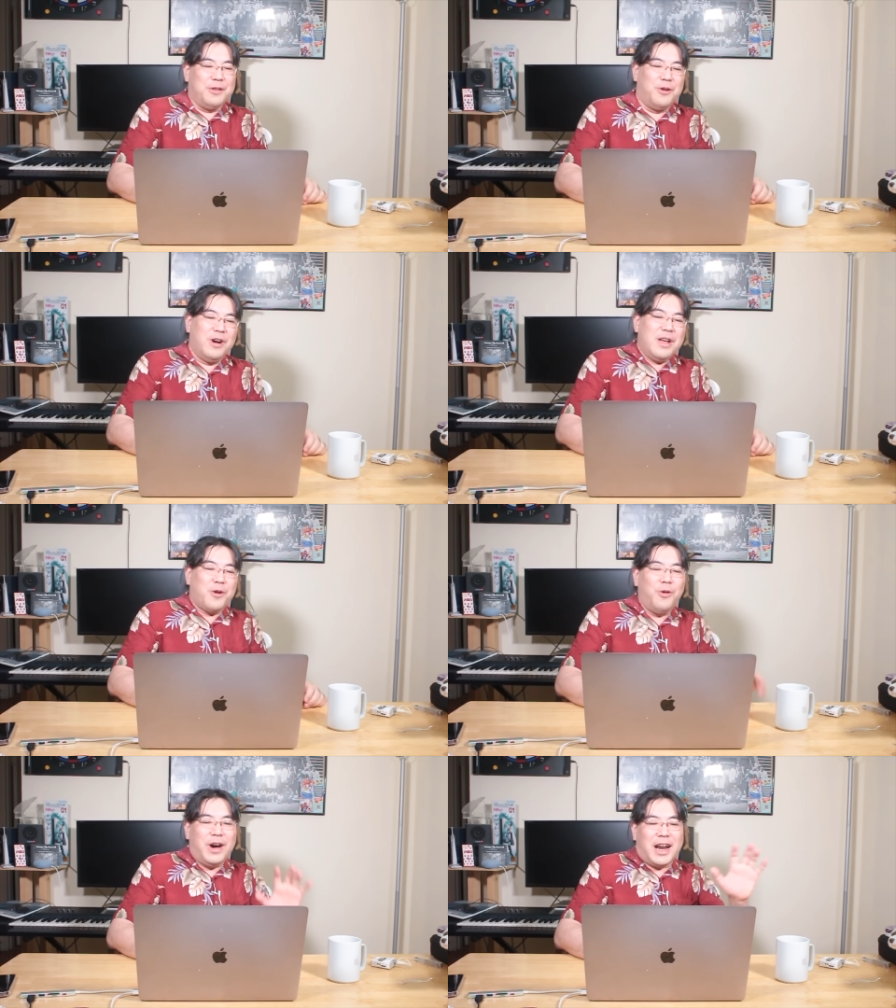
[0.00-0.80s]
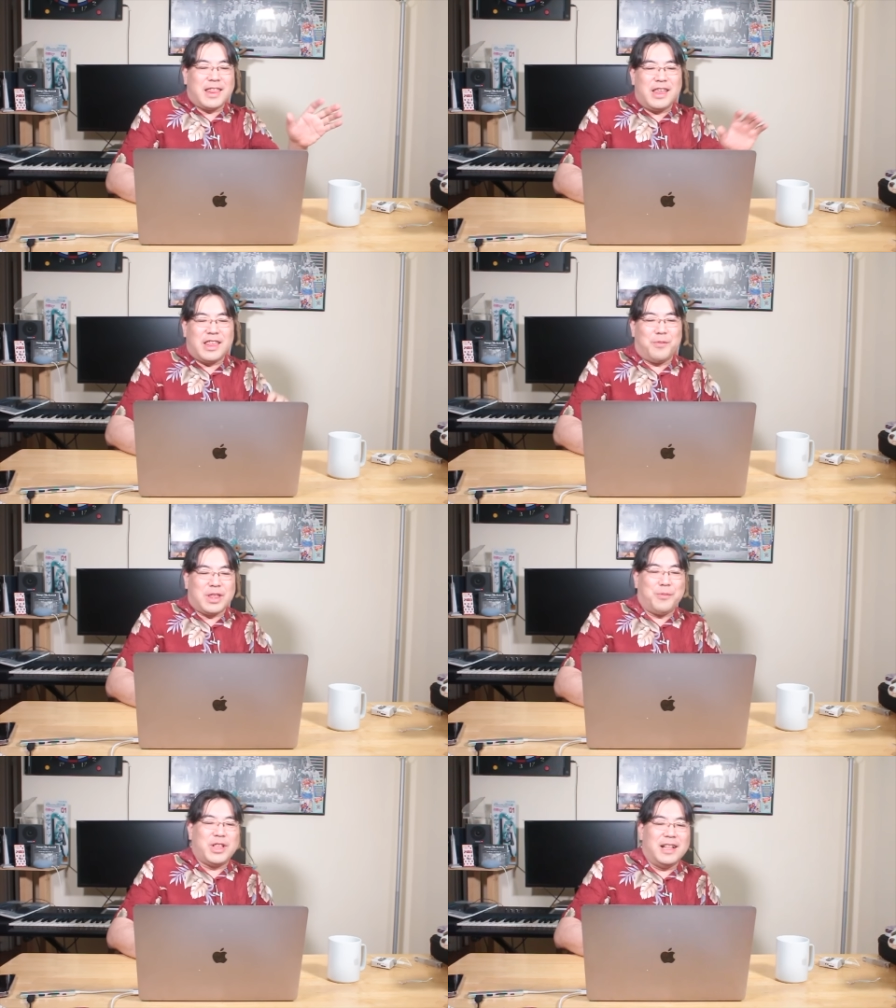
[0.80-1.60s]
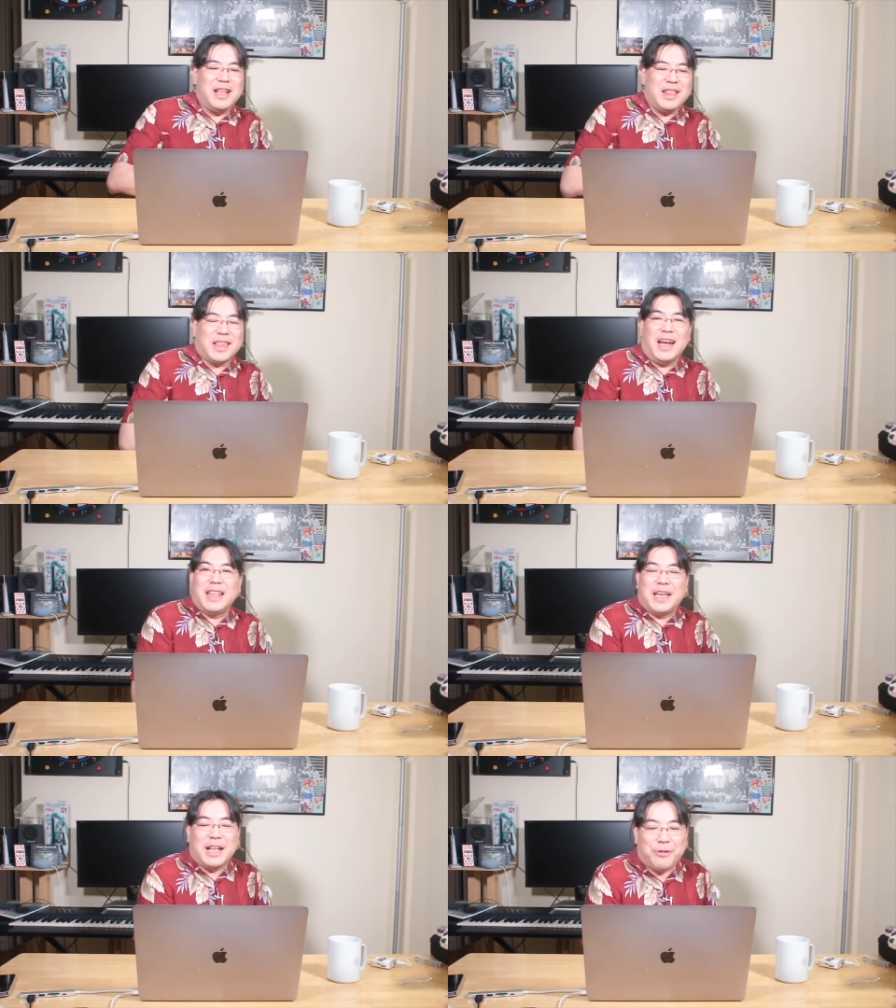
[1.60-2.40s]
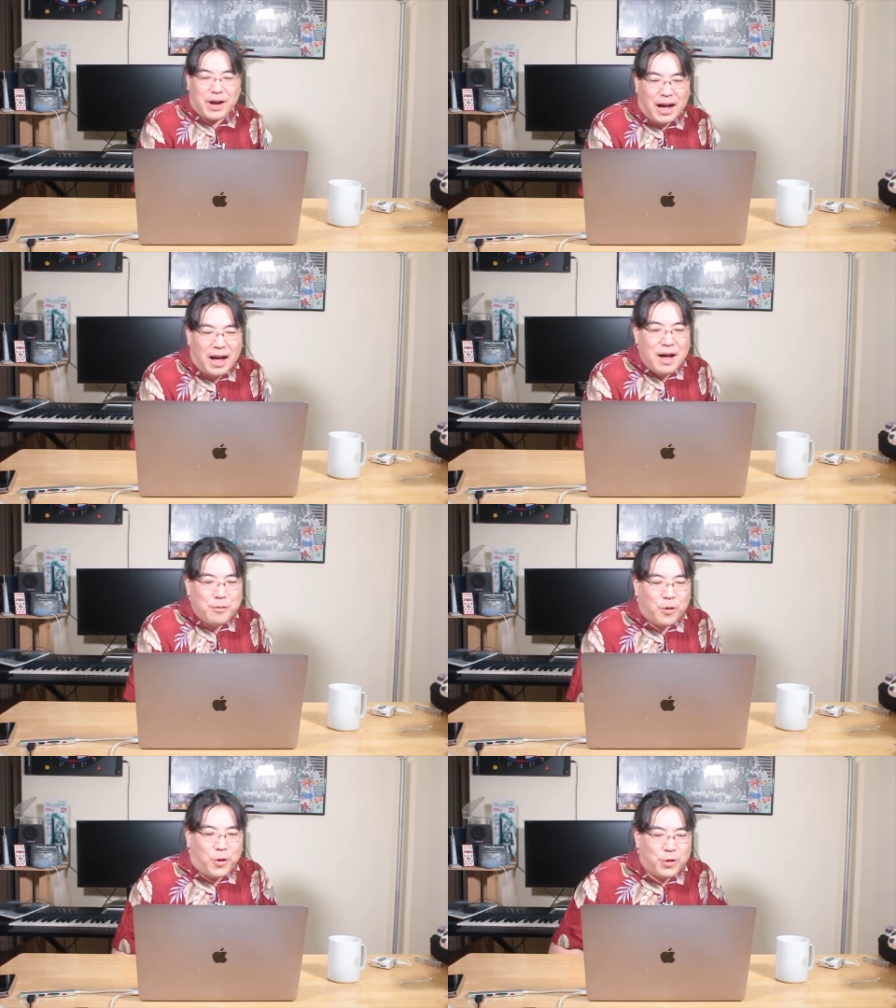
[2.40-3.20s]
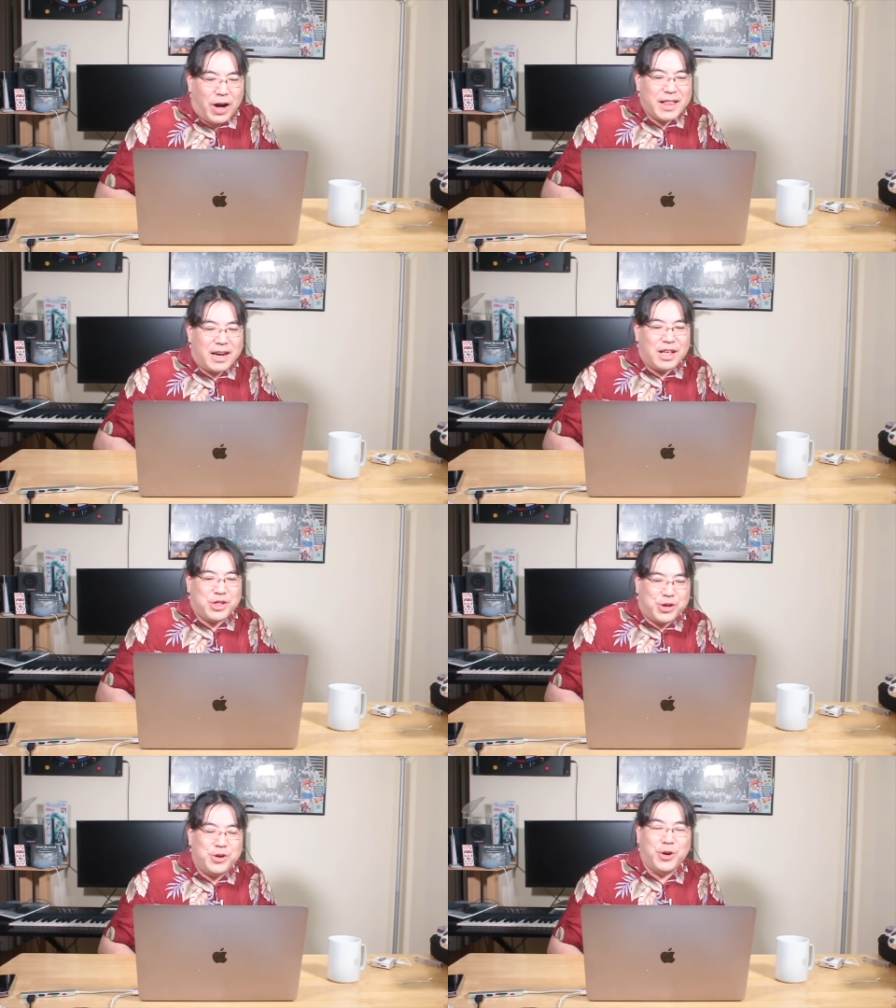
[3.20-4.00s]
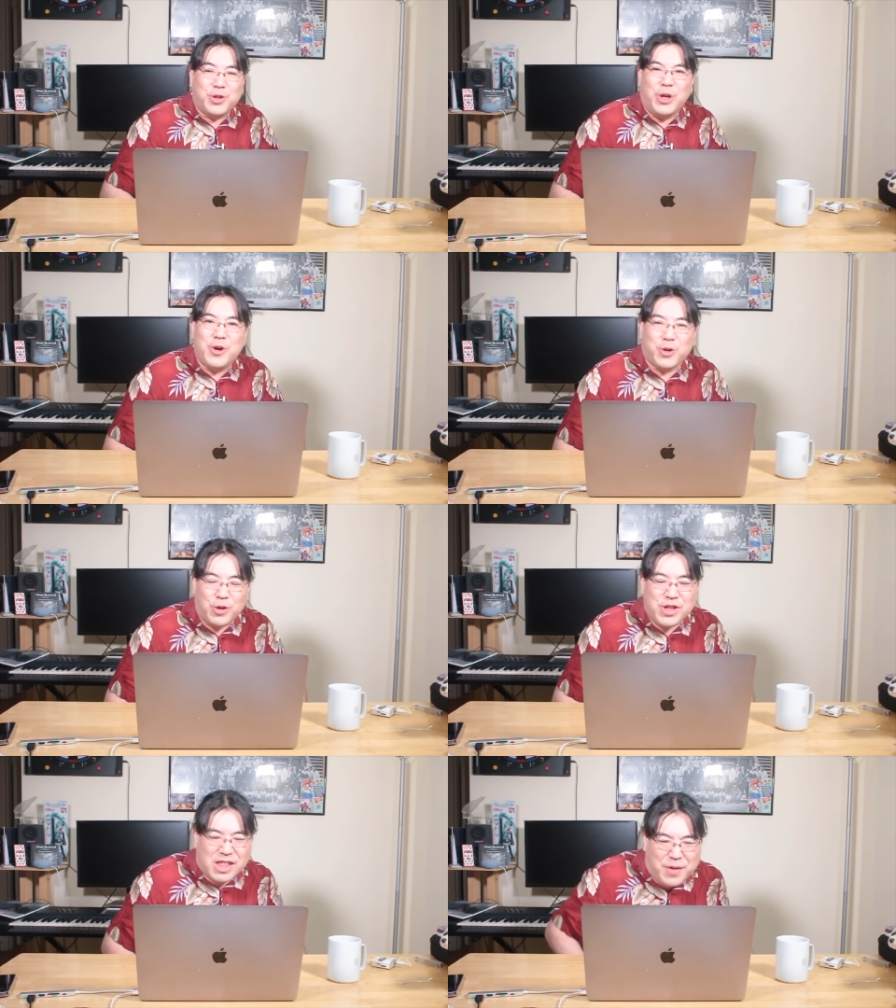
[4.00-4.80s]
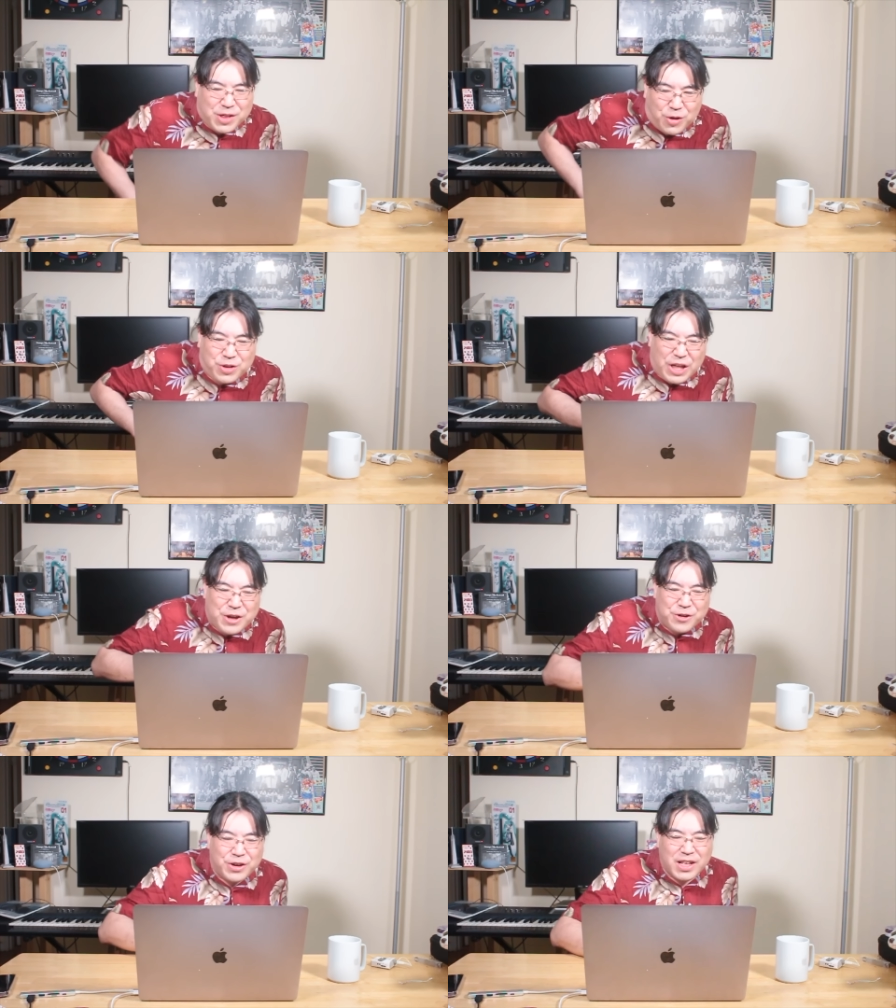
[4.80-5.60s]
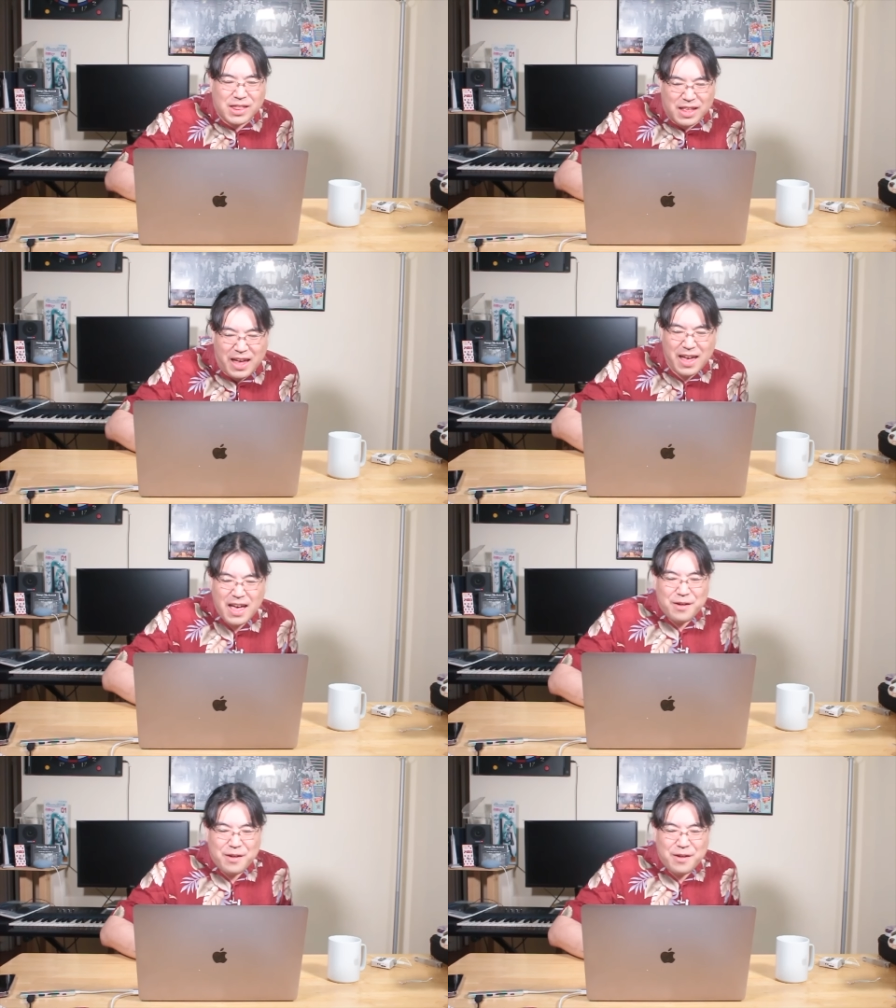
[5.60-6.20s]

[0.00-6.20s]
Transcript: あの、郷原先生もさ、もうだんだん疲れてきたのか、もうこの辺りで終了っていうことにしましょうっていう風にですね、